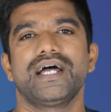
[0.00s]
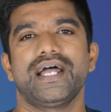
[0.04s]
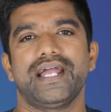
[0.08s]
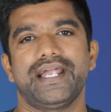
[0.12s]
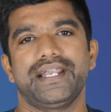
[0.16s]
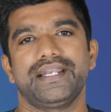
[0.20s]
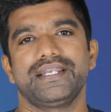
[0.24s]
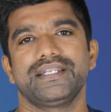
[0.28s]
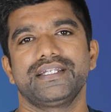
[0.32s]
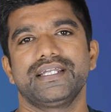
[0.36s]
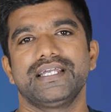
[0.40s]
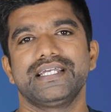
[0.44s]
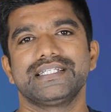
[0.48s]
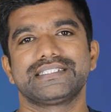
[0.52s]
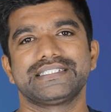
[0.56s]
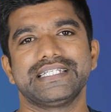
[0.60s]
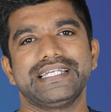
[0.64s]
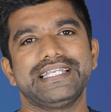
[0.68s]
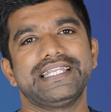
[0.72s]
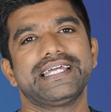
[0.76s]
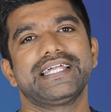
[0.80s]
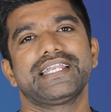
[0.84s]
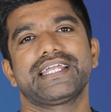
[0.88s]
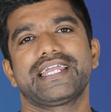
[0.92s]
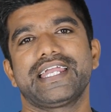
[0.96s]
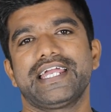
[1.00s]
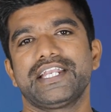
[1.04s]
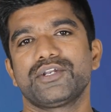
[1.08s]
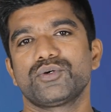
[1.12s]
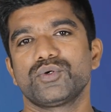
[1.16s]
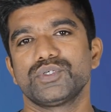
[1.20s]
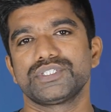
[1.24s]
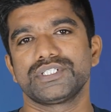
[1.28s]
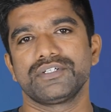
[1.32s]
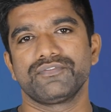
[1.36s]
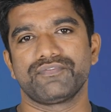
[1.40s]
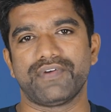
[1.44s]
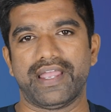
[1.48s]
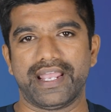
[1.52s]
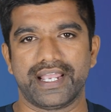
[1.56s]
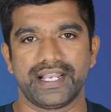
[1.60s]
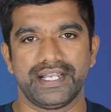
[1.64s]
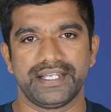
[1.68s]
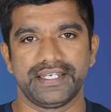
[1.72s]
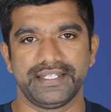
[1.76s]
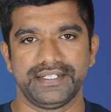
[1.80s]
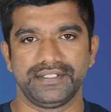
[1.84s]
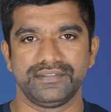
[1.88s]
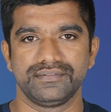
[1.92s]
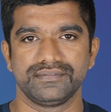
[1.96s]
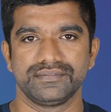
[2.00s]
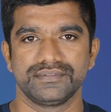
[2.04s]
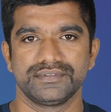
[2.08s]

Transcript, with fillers: అండ్ సీనియర్ గేట్ కోచింగ్ ఫ్యాకల్టీ